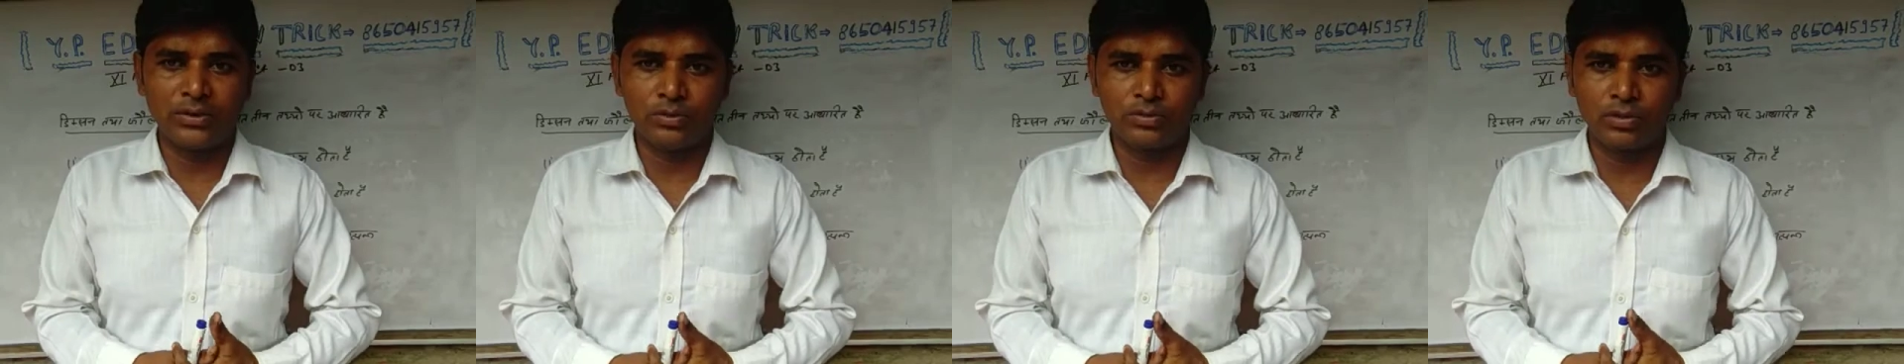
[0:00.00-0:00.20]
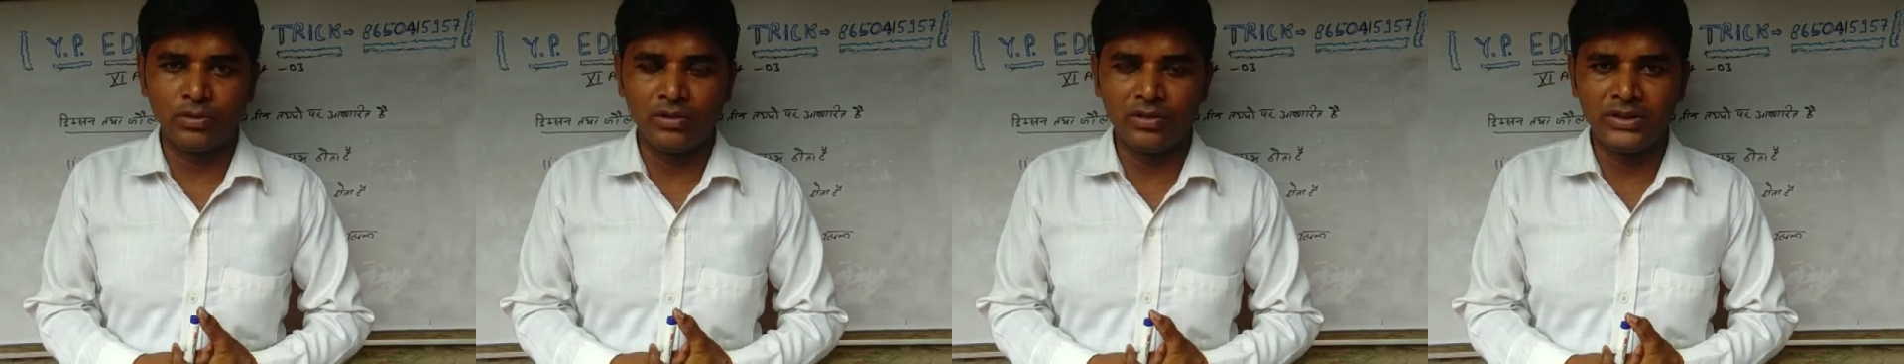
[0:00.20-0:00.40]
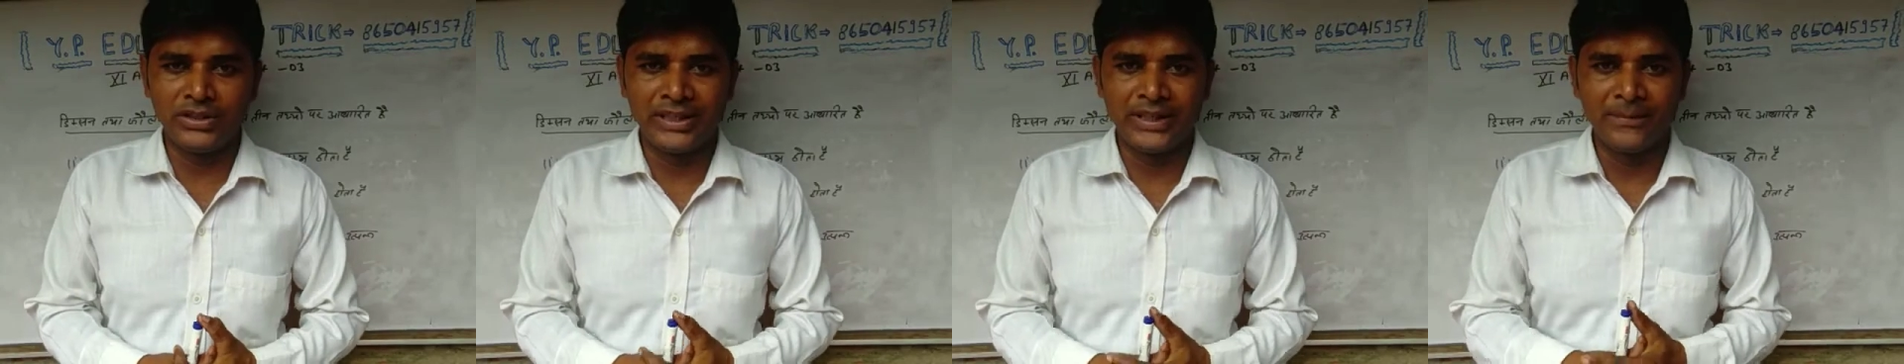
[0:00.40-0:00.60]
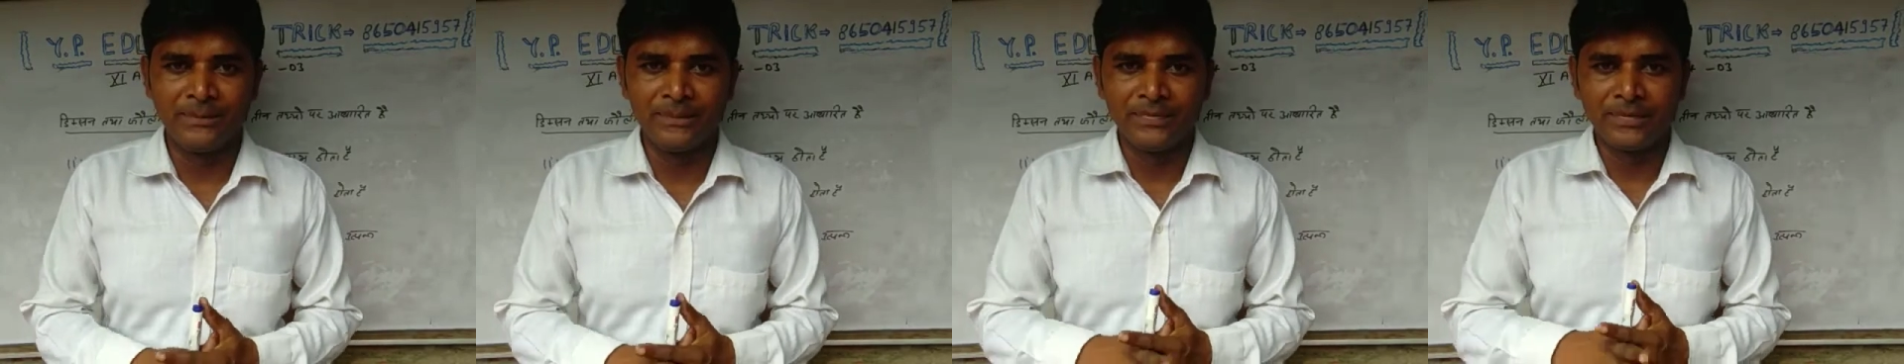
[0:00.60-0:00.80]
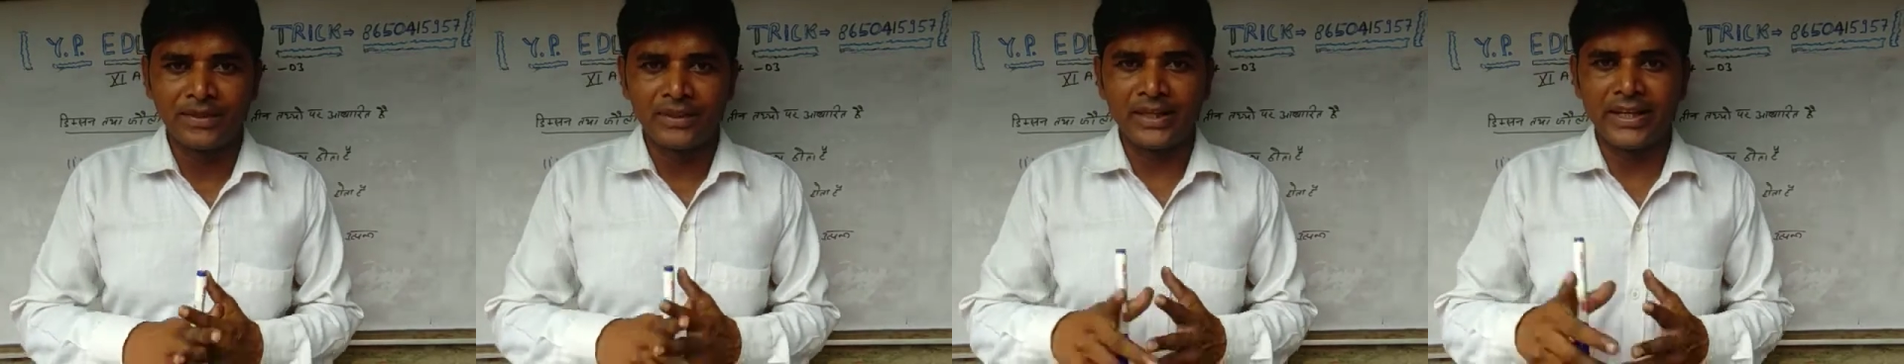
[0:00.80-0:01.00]
को सुन लीजिए
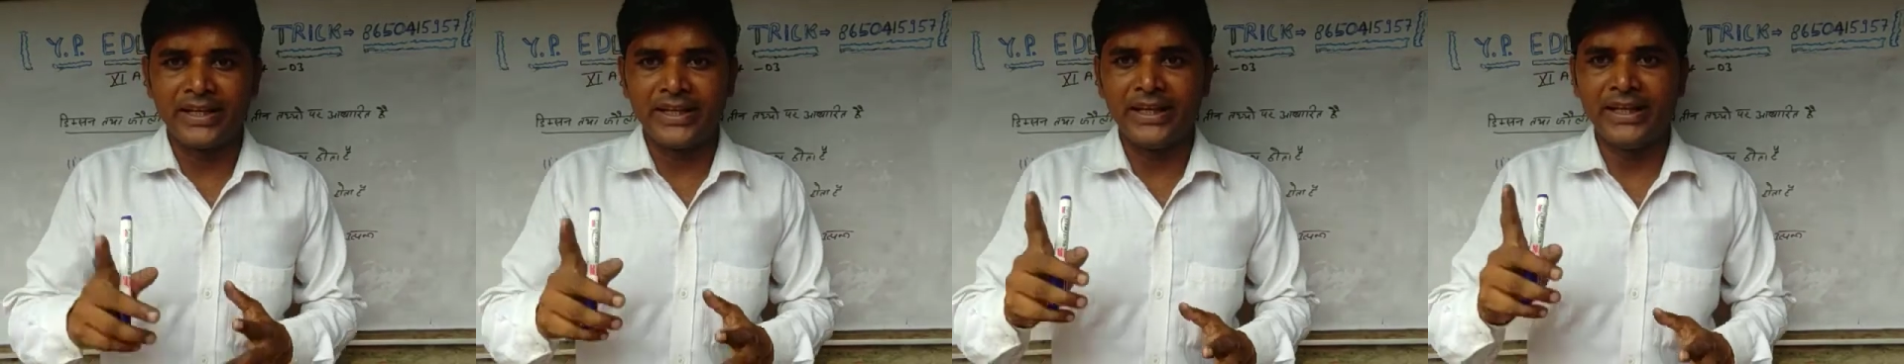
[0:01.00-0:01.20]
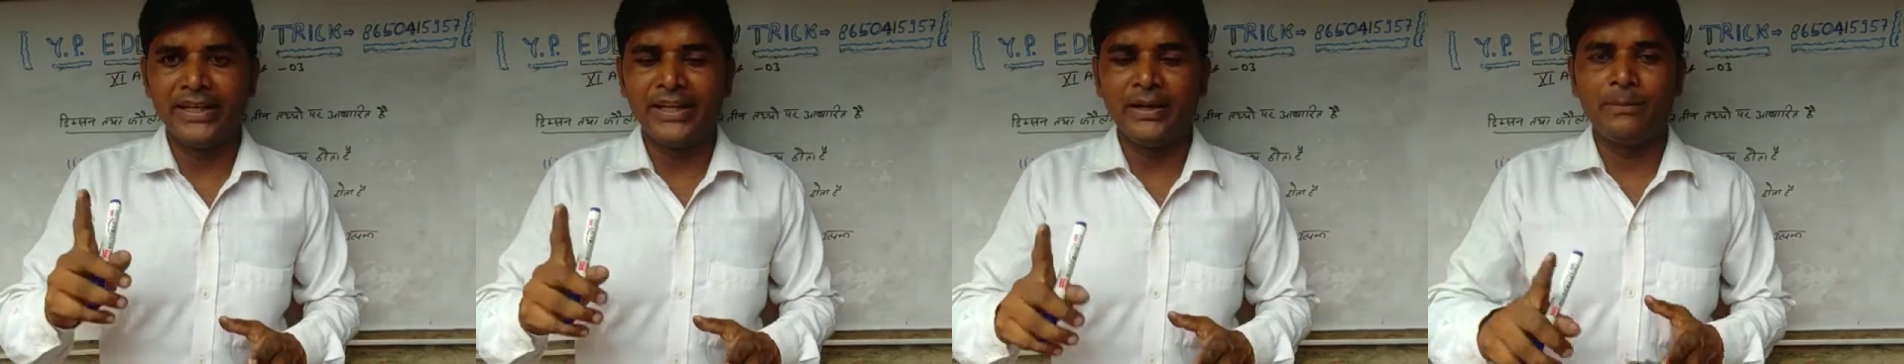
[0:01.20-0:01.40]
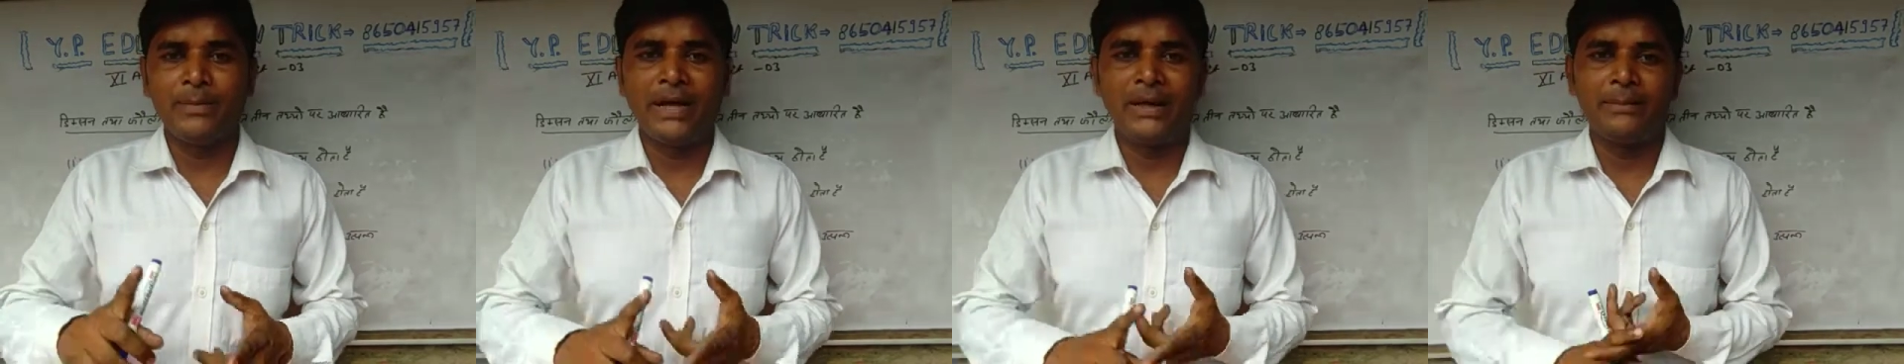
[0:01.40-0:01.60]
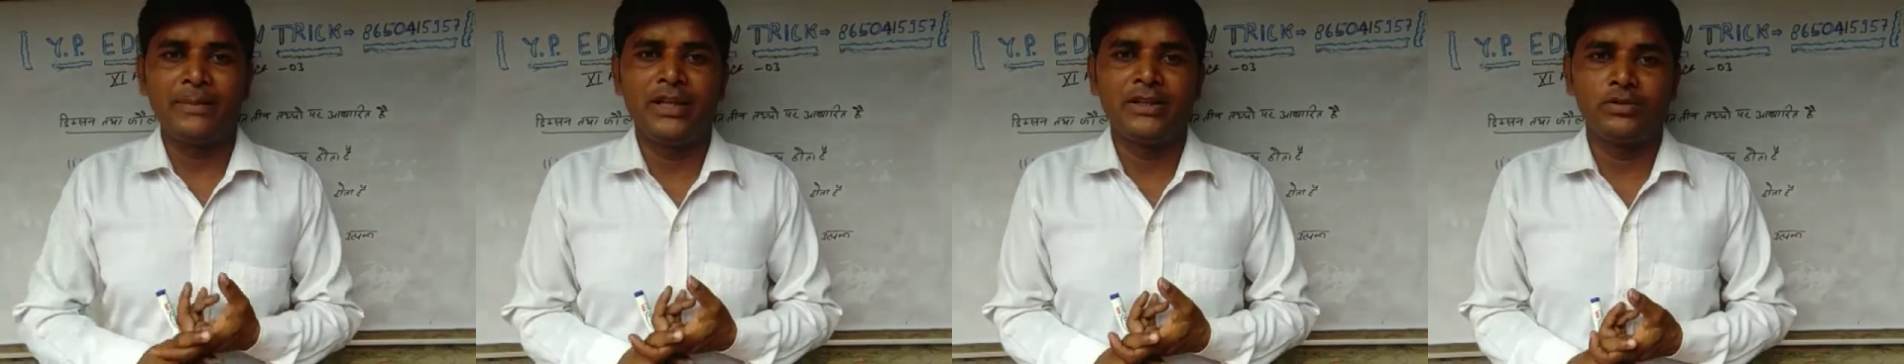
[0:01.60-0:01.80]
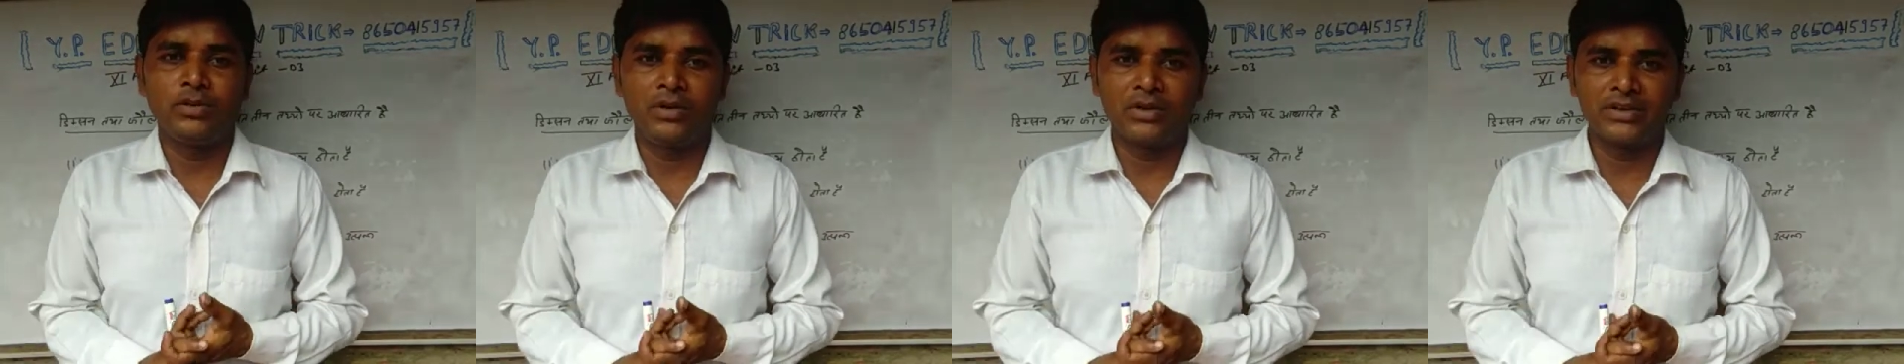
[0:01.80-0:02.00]
देखिए ये बाईपी
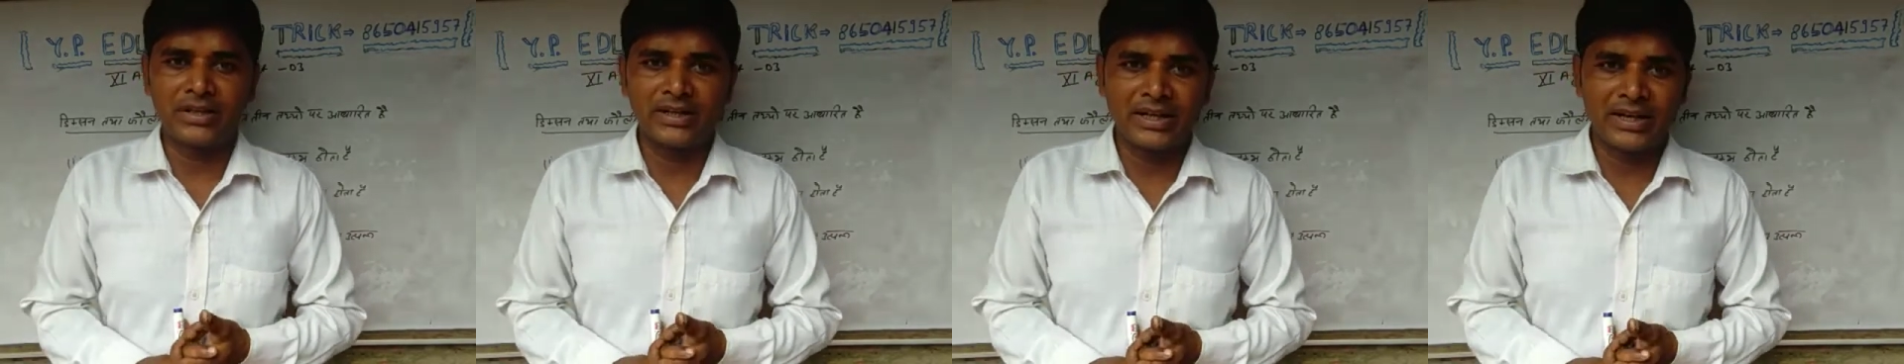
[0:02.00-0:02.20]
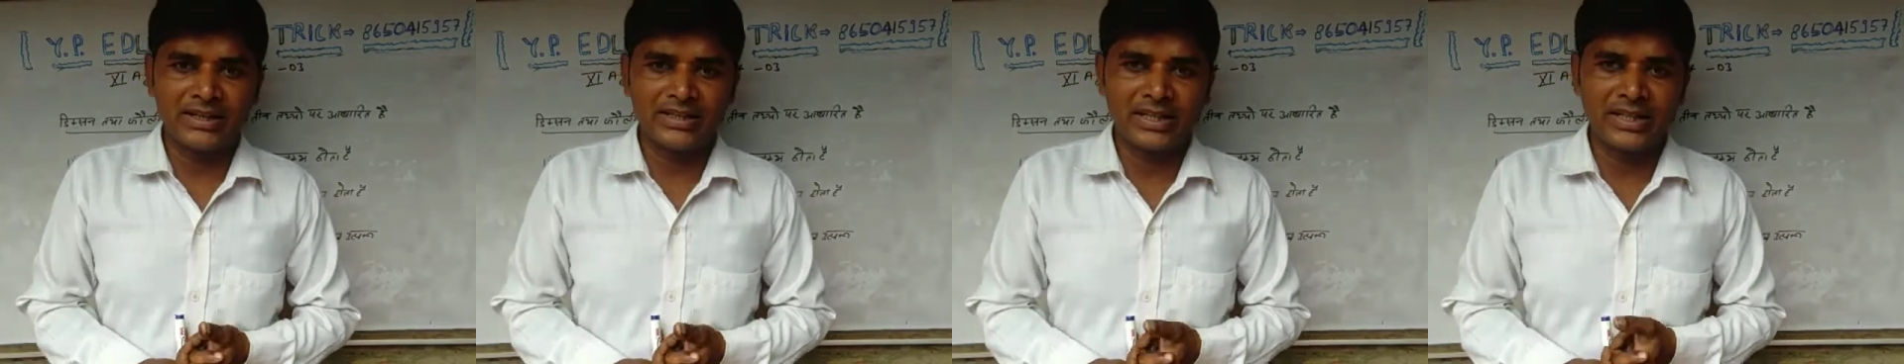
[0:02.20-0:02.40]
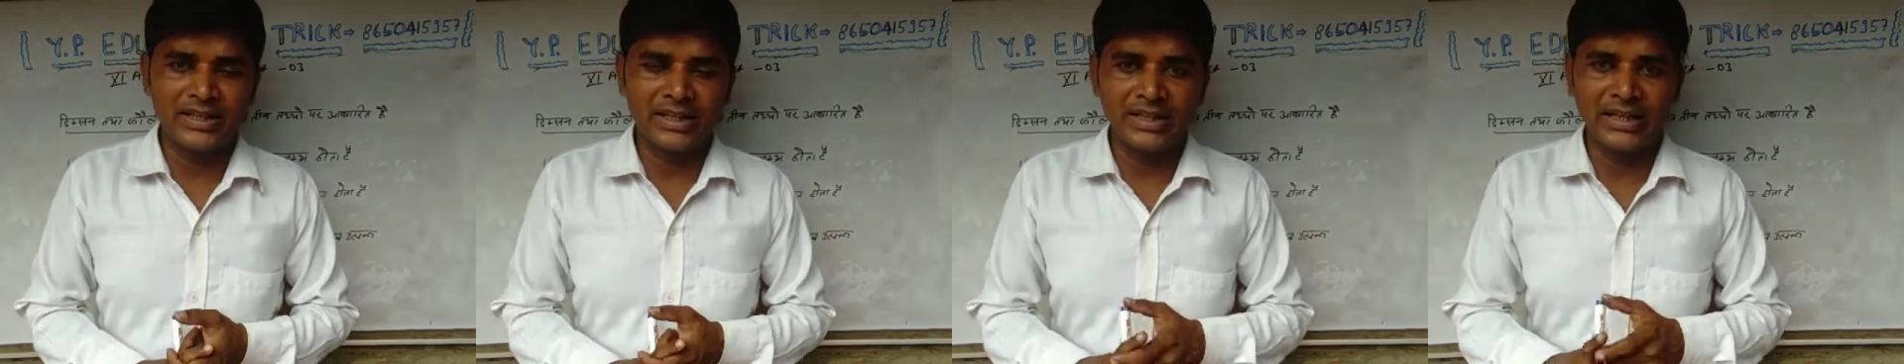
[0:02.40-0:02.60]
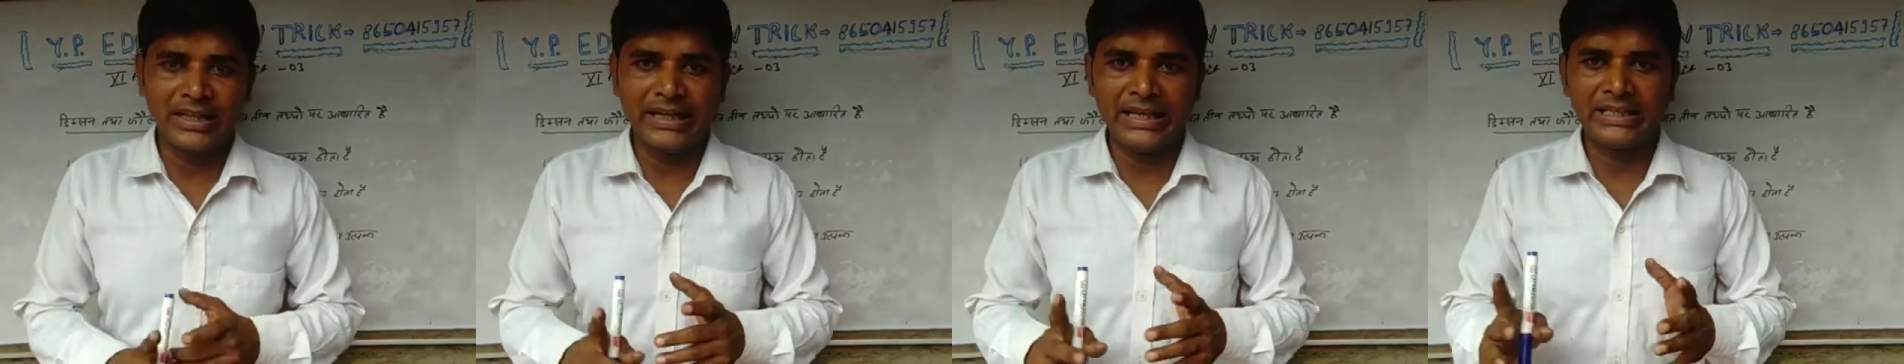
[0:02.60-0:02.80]
एजुकेशन ट्रिक चैनल है